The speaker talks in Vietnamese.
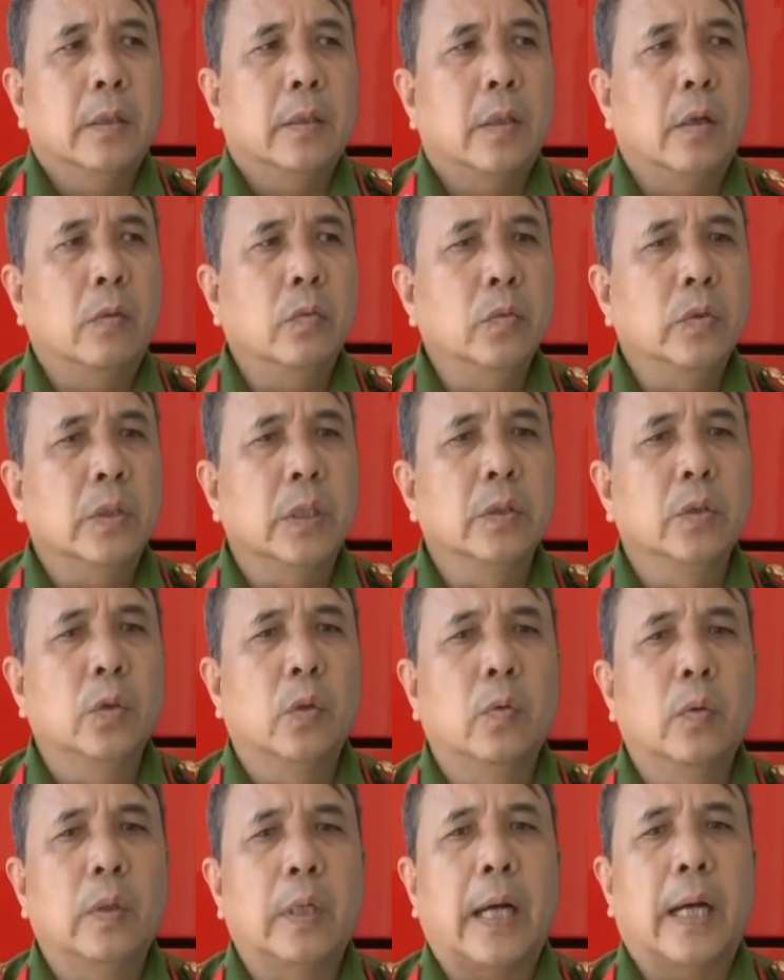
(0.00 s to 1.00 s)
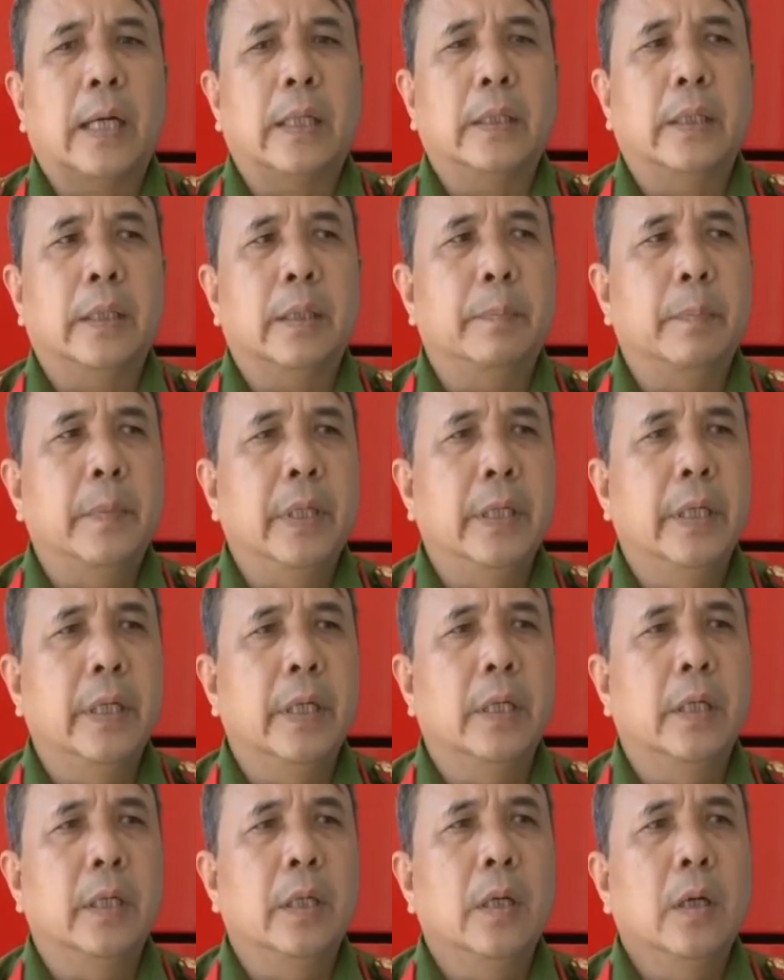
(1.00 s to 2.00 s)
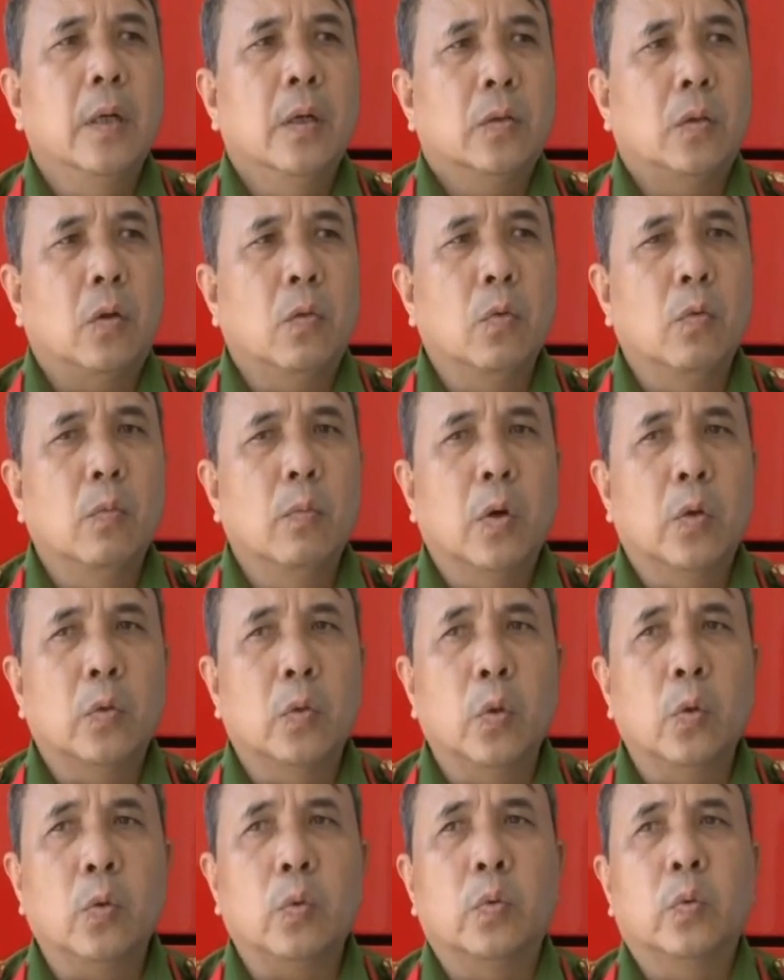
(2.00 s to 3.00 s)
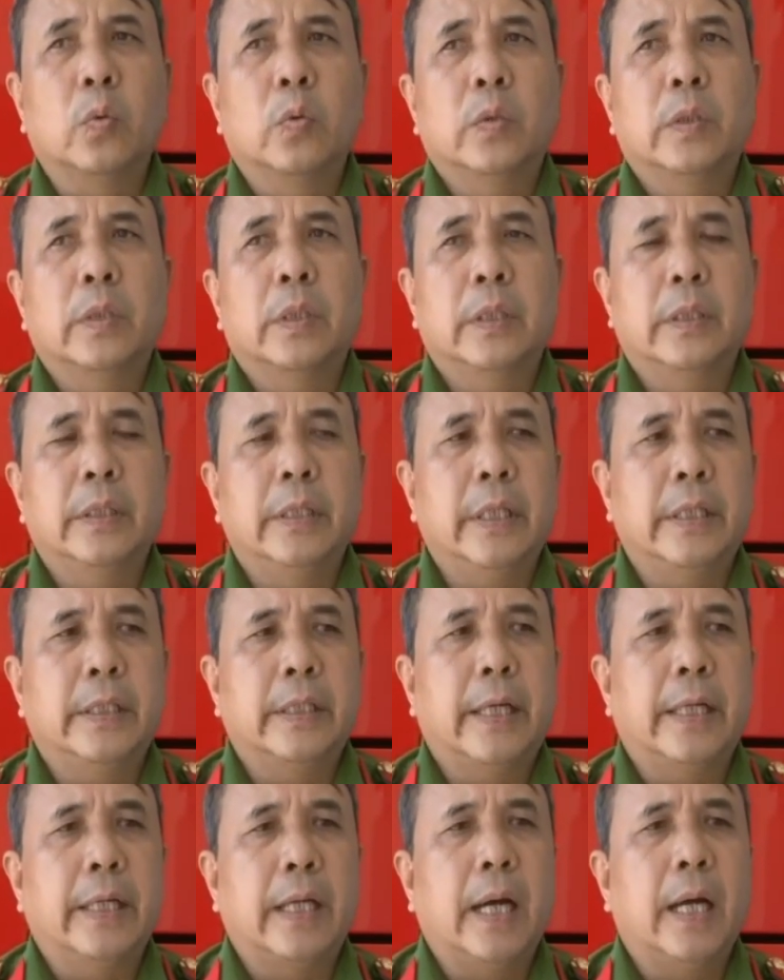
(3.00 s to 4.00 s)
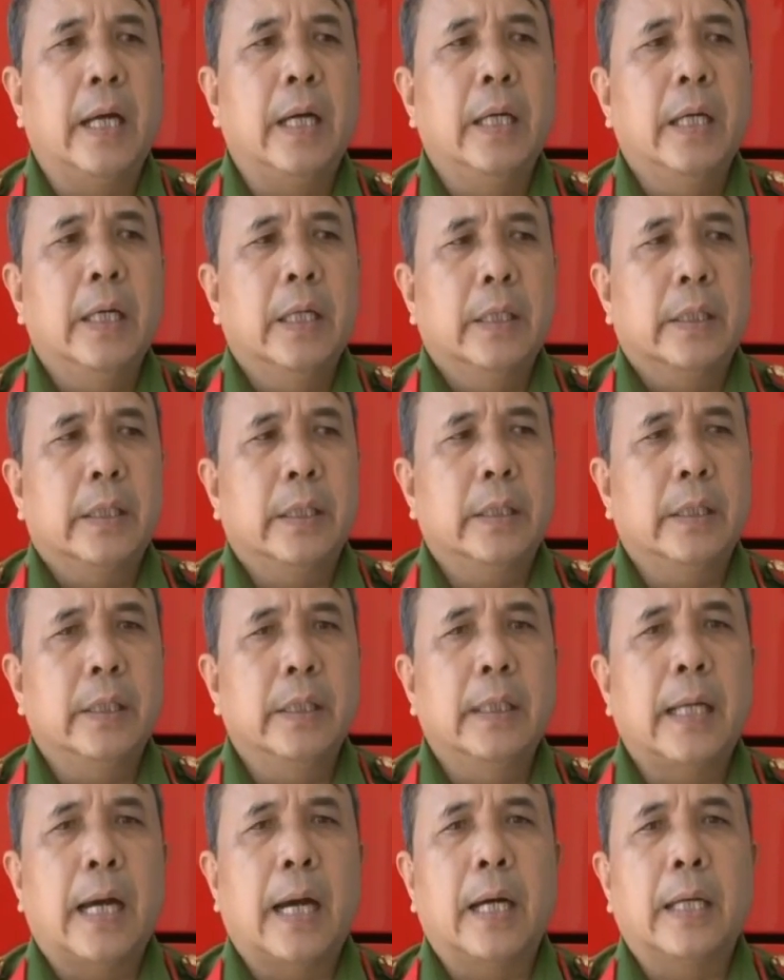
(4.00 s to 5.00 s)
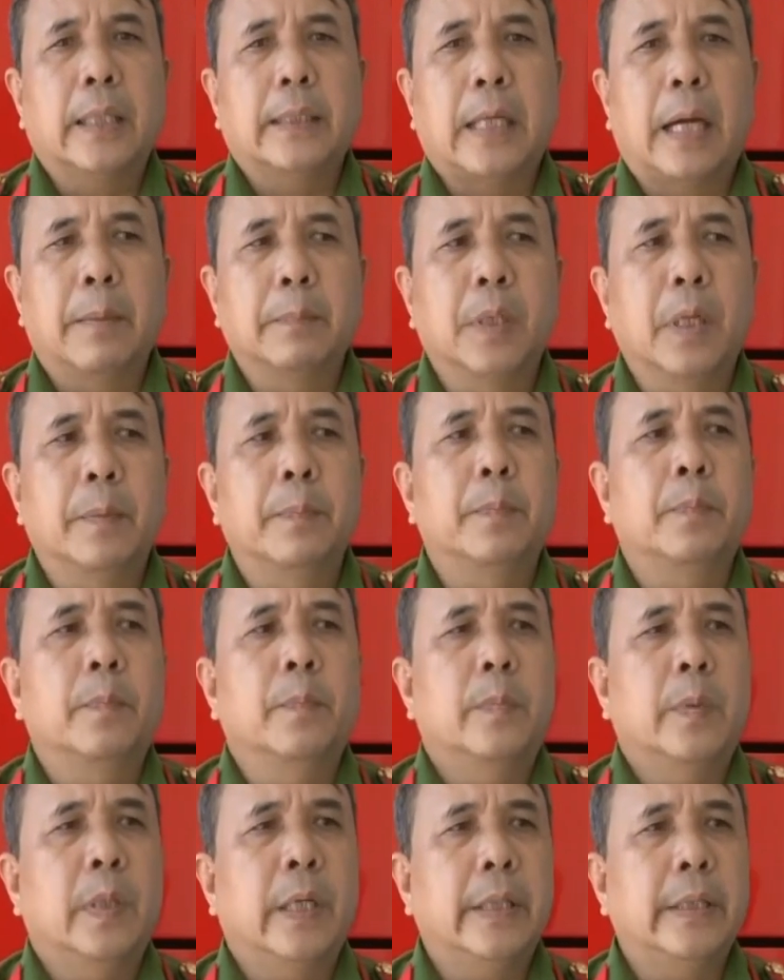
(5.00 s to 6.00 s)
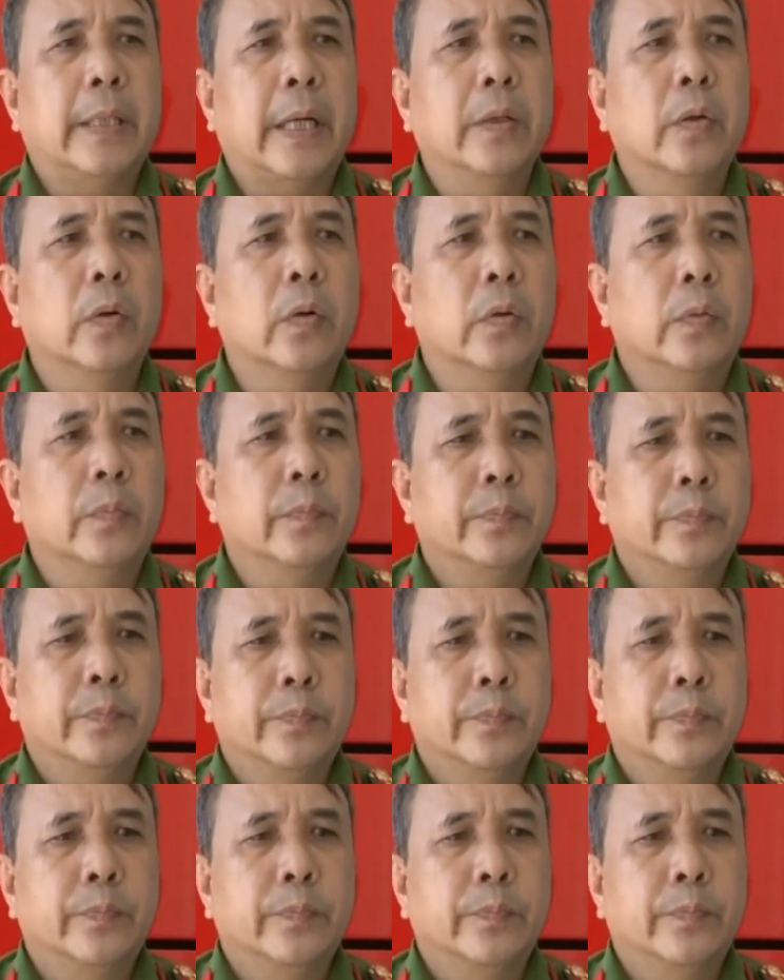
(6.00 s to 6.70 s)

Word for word: không sử dụng các cái thiết bị điện trong cùng một lúc dễ xảy ra cái tình trạng chạm chập gây cháy nổ.